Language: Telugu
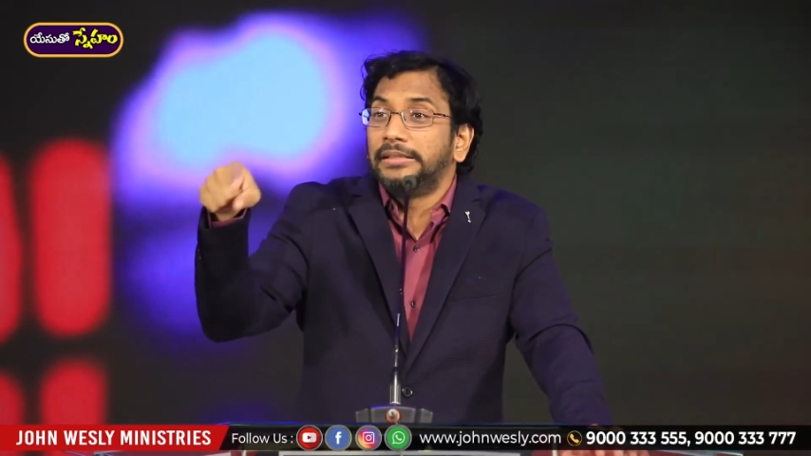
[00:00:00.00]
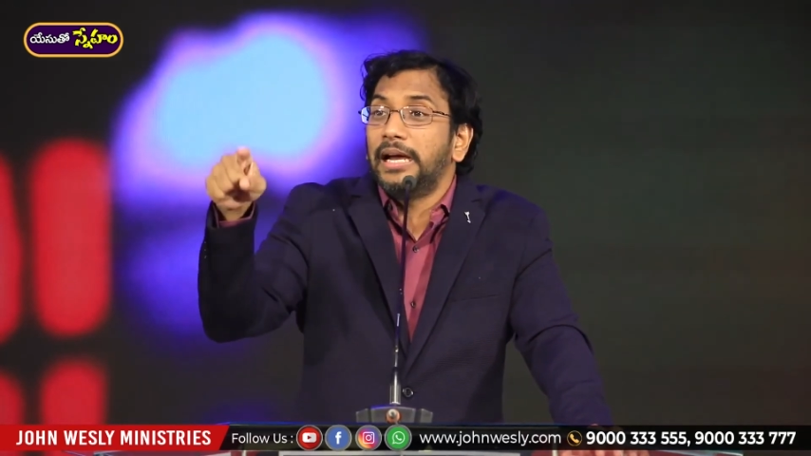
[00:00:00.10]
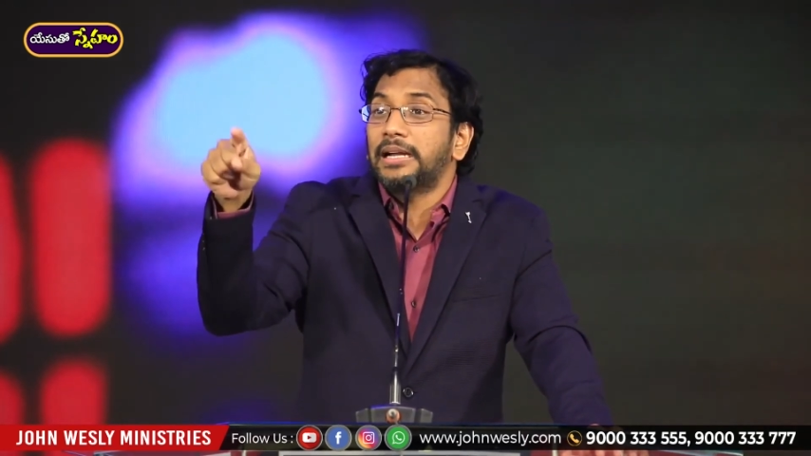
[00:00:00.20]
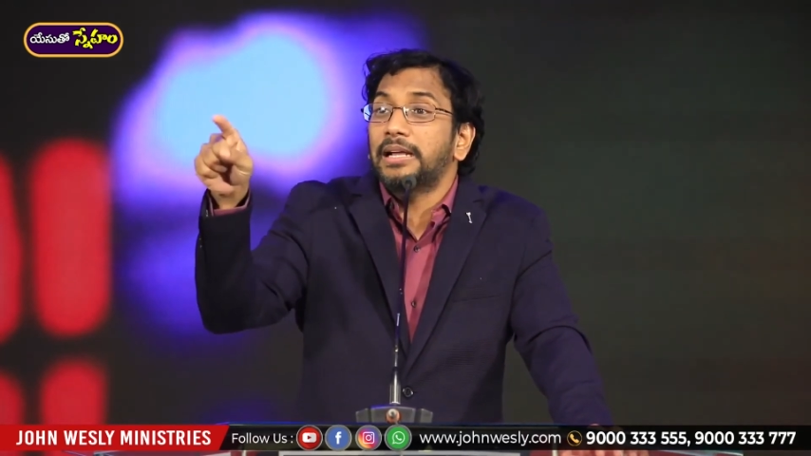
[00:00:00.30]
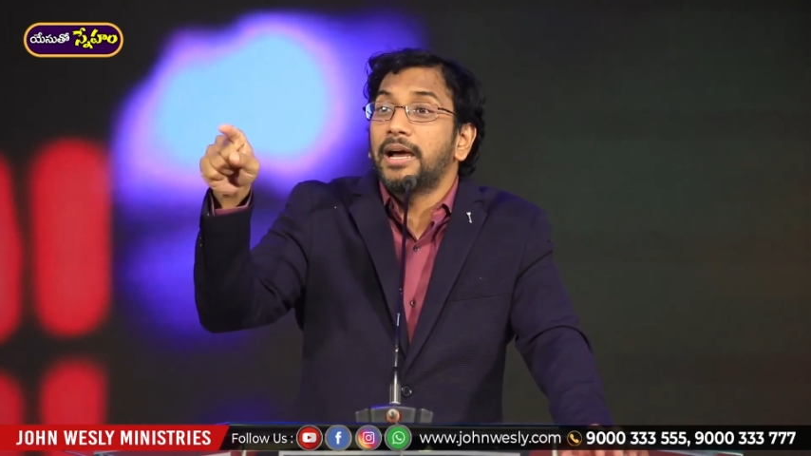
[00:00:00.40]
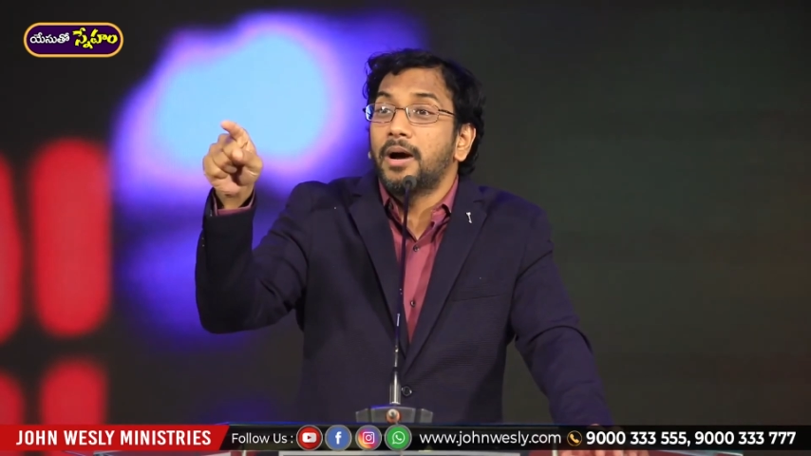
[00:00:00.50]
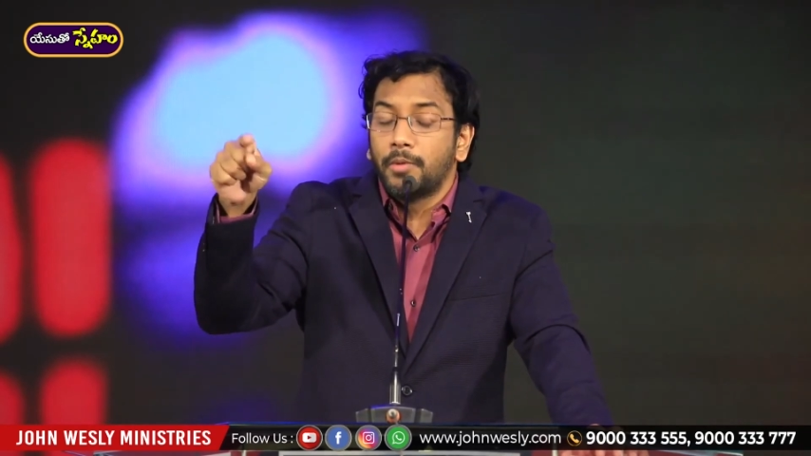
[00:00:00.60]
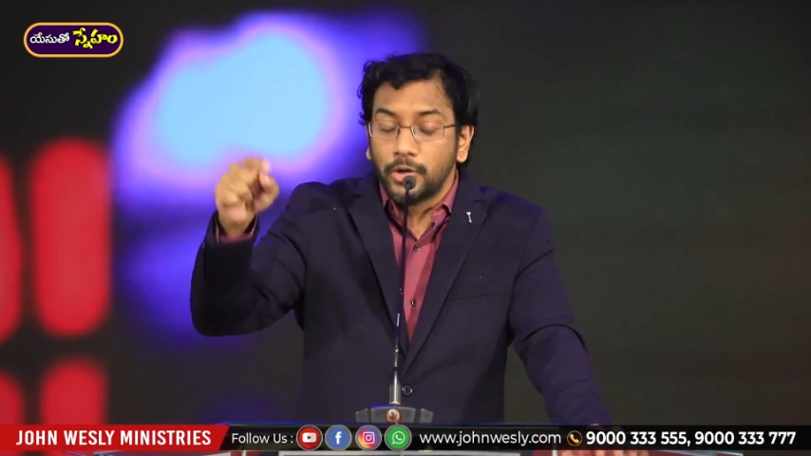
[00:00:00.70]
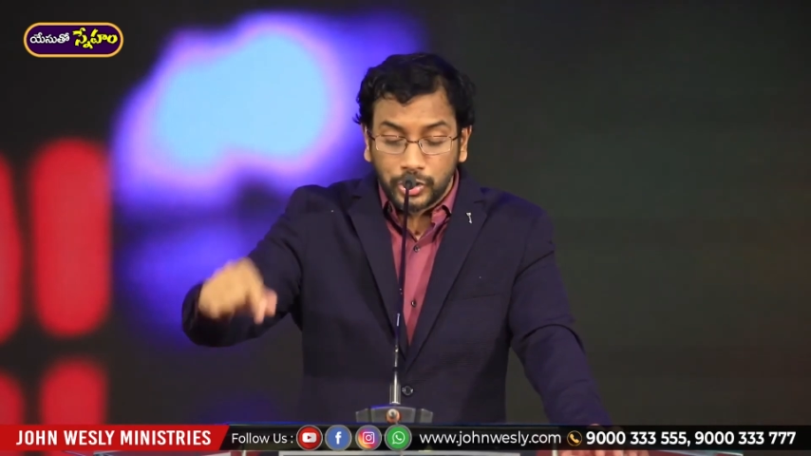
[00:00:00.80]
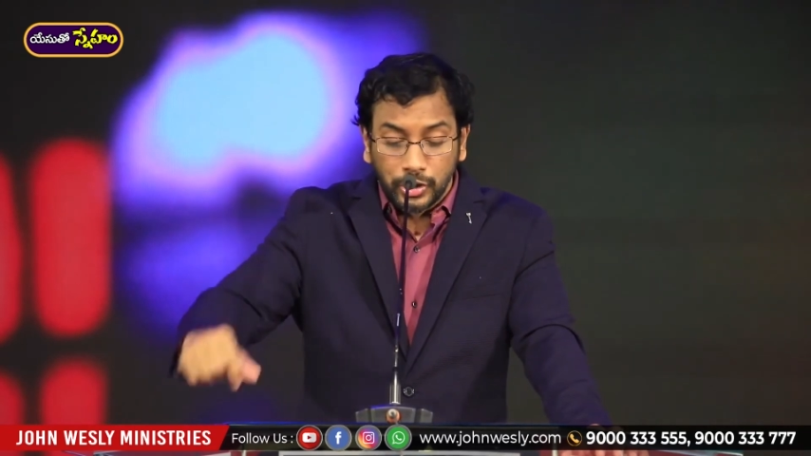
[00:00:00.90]
తేటగా
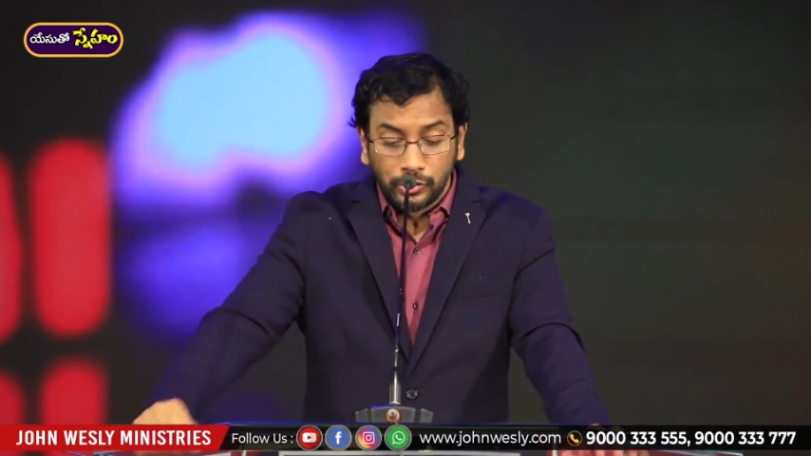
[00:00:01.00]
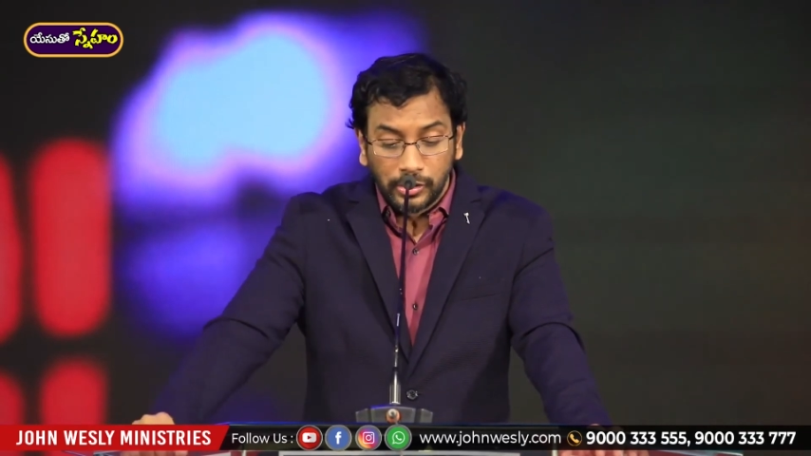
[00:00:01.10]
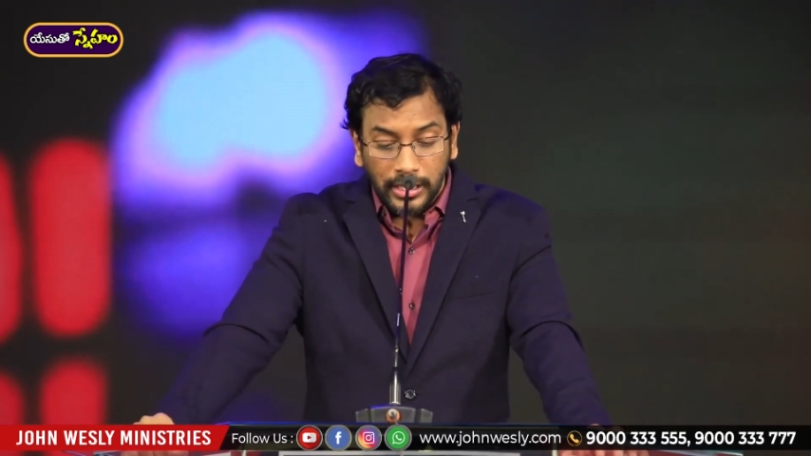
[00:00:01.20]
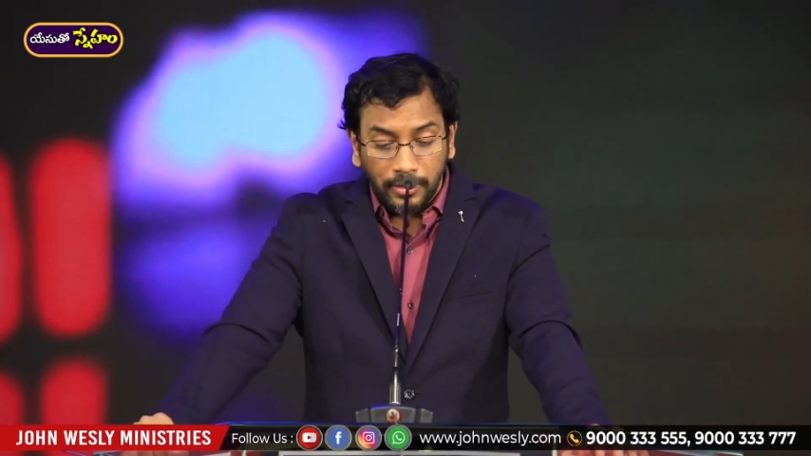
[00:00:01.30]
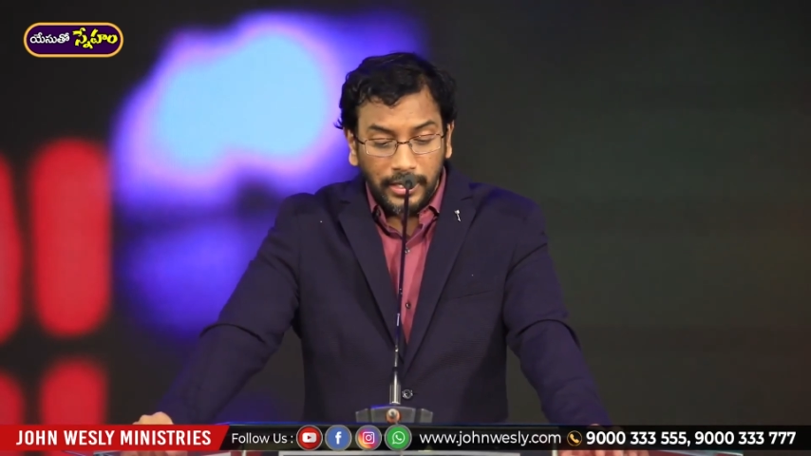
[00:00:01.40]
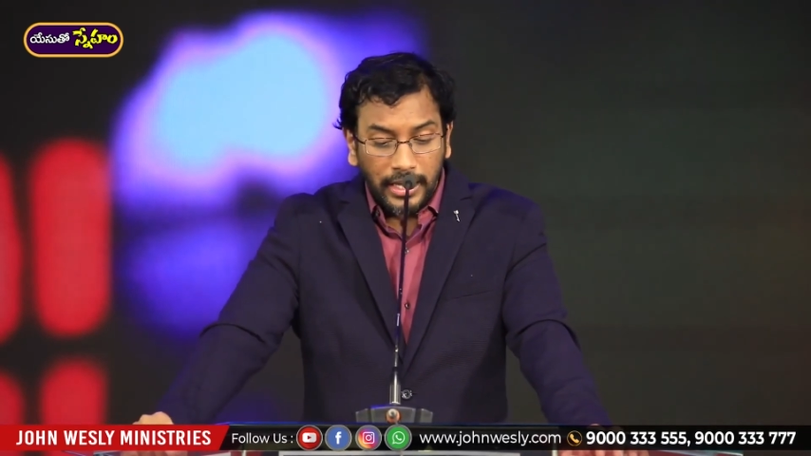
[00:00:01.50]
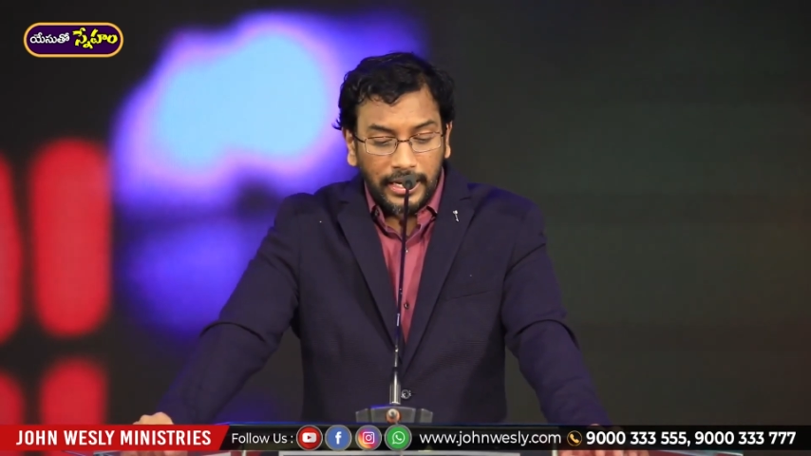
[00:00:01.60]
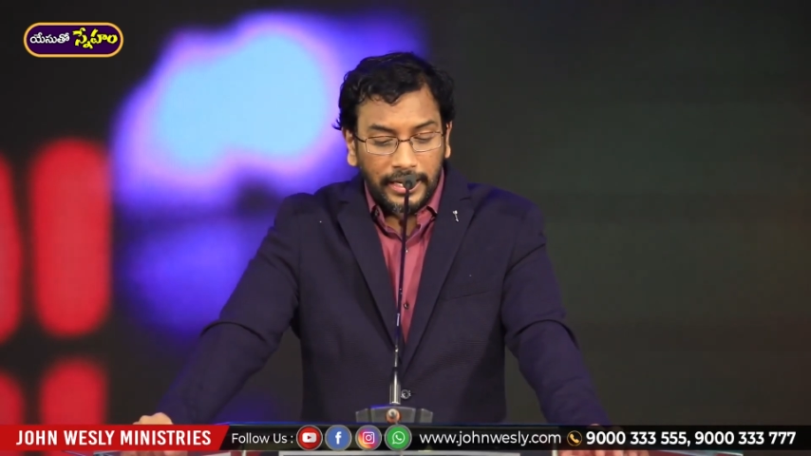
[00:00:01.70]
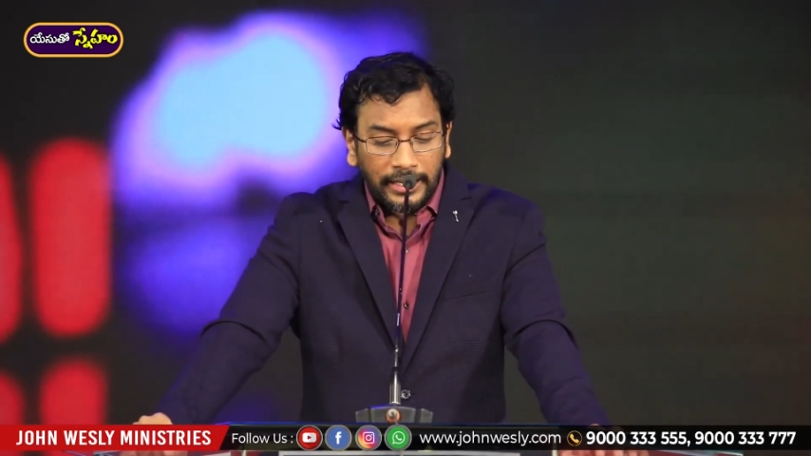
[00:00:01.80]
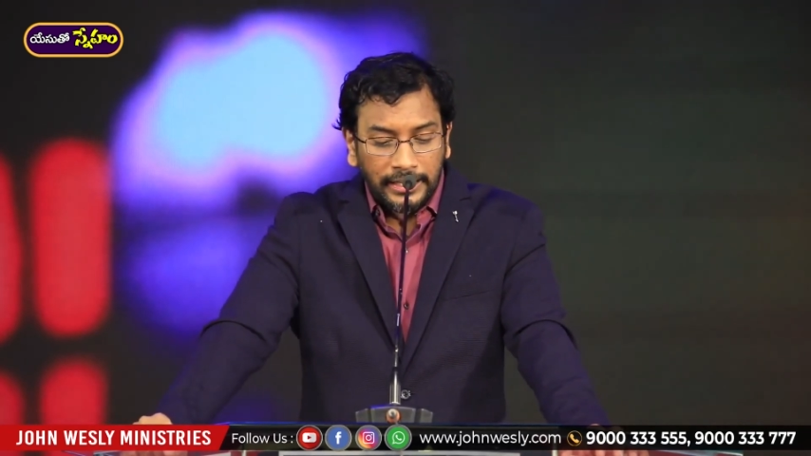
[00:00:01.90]
మనుషులకు
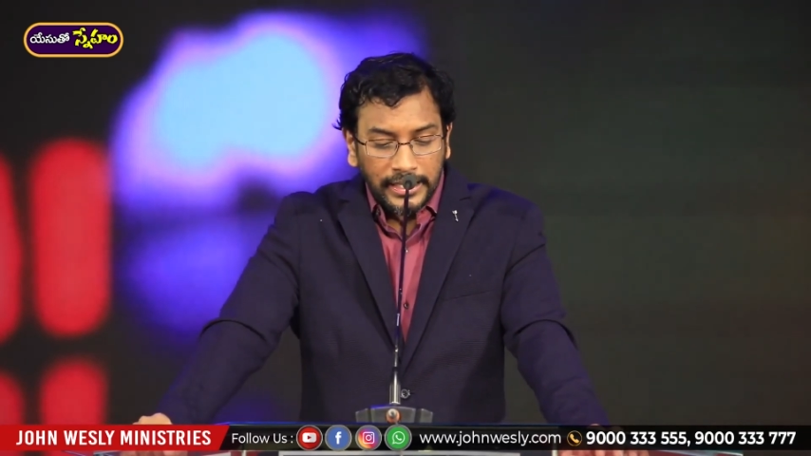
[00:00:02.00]
కనబడాలని